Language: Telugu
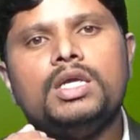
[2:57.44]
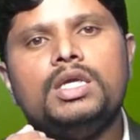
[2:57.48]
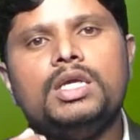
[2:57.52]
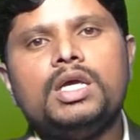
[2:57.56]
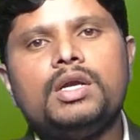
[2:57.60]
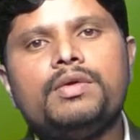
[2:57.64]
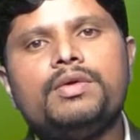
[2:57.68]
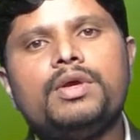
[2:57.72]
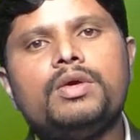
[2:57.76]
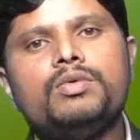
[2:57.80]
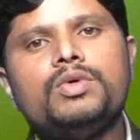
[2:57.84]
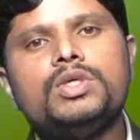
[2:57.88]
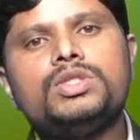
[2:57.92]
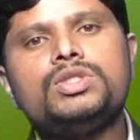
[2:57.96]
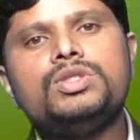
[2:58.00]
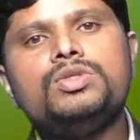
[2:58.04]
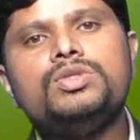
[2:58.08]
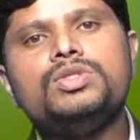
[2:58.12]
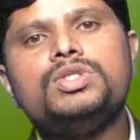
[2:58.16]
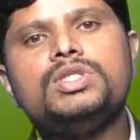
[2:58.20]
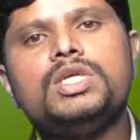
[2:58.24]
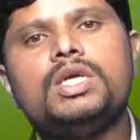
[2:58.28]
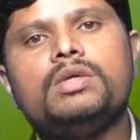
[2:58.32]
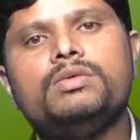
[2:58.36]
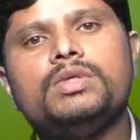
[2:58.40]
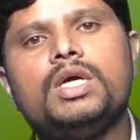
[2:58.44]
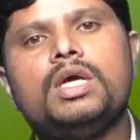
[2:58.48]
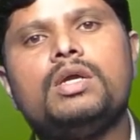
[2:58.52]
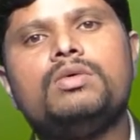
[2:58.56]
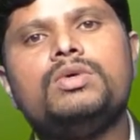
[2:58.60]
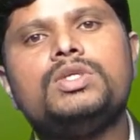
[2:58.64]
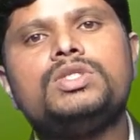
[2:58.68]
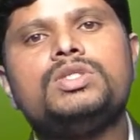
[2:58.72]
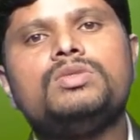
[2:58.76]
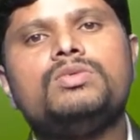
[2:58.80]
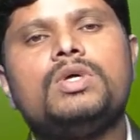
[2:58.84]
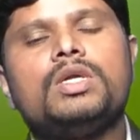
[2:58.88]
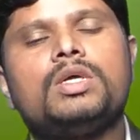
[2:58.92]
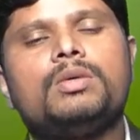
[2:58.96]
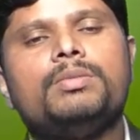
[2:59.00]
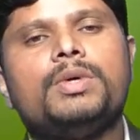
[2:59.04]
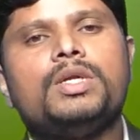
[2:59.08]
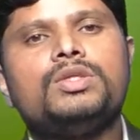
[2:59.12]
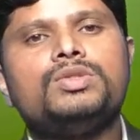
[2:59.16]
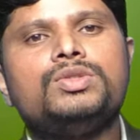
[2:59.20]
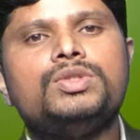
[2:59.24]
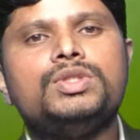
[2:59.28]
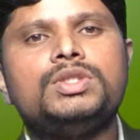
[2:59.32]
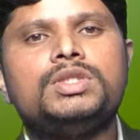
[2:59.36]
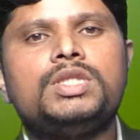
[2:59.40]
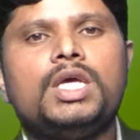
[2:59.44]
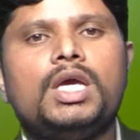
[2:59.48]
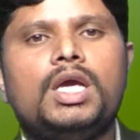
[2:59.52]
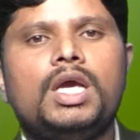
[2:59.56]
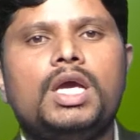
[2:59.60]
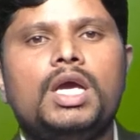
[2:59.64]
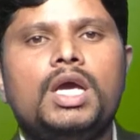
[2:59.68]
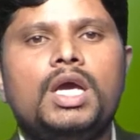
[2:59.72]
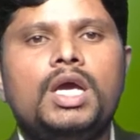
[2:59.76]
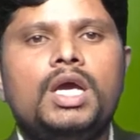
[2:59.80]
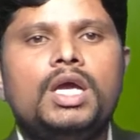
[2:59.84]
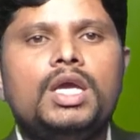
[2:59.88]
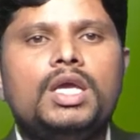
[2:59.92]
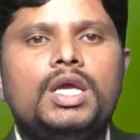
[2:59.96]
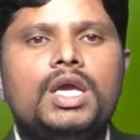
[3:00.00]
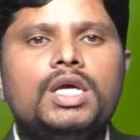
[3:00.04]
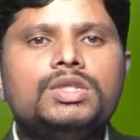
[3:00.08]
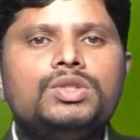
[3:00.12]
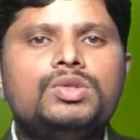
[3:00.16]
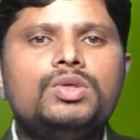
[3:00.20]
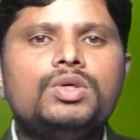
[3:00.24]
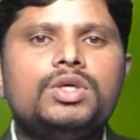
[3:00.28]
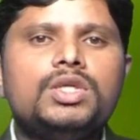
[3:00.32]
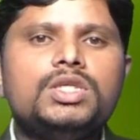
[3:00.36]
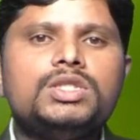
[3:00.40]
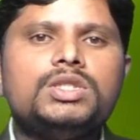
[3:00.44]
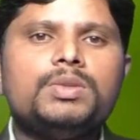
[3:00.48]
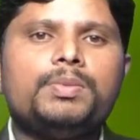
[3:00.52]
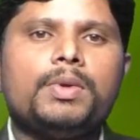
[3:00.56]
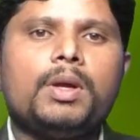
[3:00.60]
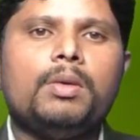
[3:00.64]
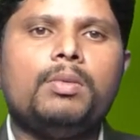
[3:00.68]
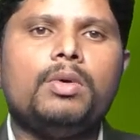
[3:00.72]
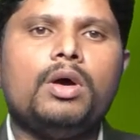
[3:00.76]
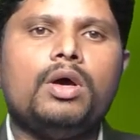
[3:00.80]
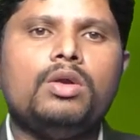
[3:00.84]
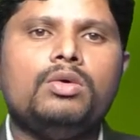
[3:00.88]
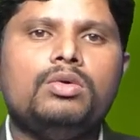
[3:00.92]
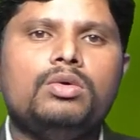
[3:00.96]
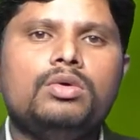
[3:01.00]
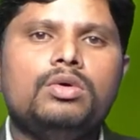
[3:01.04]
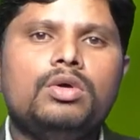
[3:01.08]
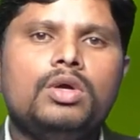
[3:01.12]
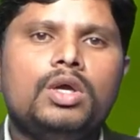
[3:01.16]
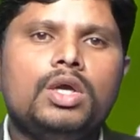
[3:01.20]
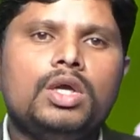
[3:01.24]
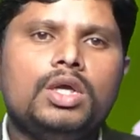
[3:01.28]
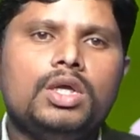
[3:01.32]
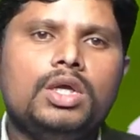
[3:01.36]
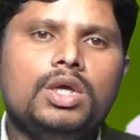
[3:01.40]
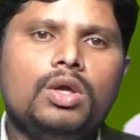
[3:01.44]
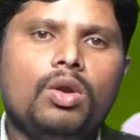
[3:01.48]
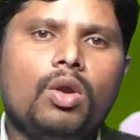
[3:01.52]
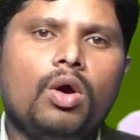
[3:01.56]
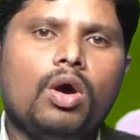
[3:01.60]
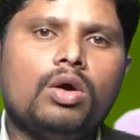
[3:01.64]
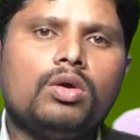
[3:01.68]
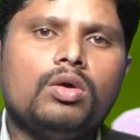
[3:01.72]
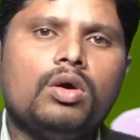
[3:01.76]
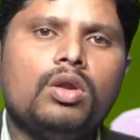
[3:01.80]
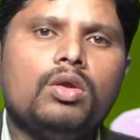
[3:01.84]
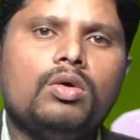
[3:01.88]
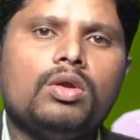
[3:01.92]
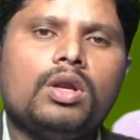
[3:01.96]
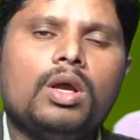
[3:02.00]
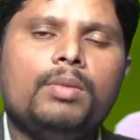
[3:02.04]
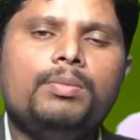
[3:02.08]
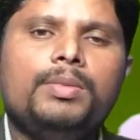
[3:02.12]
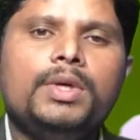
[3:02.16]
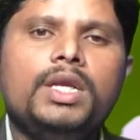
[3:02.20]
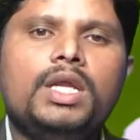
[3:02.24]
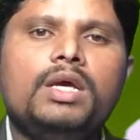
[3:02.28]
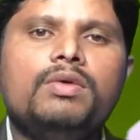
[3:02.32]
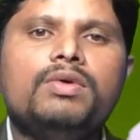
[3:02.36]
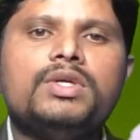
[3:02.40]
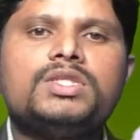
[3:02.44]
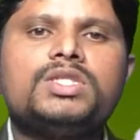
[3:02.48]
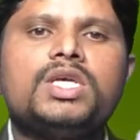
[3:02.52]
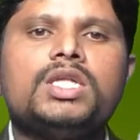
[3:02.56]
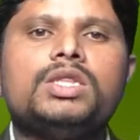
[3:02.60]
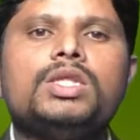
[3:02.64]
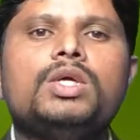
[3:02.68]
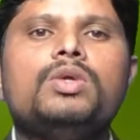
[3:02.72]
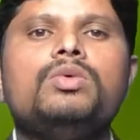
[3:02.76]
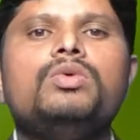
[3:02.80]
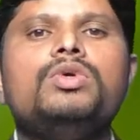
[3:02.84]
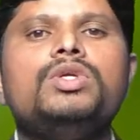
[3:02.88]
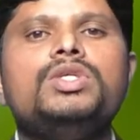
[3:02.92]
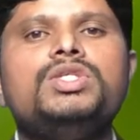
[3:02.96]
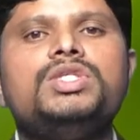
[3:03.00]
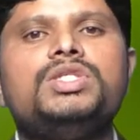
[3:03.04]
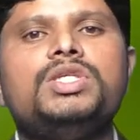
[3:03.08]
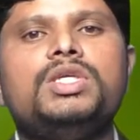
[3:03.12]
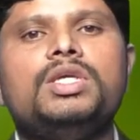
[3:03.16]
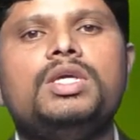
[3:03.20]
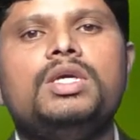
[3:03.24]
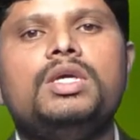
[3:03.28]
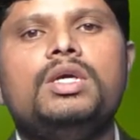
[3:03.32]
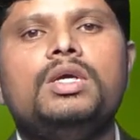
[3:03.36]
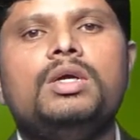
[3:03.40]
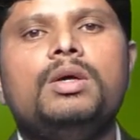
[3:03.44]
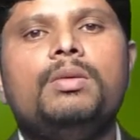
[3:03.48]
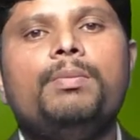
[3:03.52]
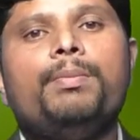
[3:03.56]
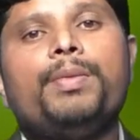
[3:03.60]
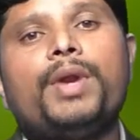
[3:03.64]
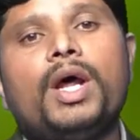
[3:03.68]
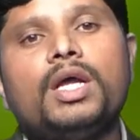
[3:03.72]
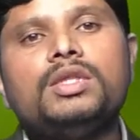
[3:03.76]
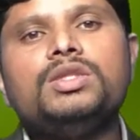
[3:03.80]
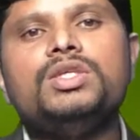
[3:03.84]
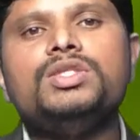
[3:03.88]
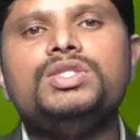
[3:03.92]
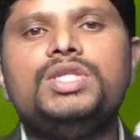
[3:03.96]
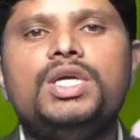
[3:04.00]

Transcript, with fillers: ఇరవై వచ్చిన నుంచి ఇరవై ఆరో వచ్చిన వరకు మనం చూస్తే యేసుక్రీస్తు ప్రభువారు ఈ లోకంలో ఉన్న బిలీవర్స్ అందరి గురించి ప్రార్థన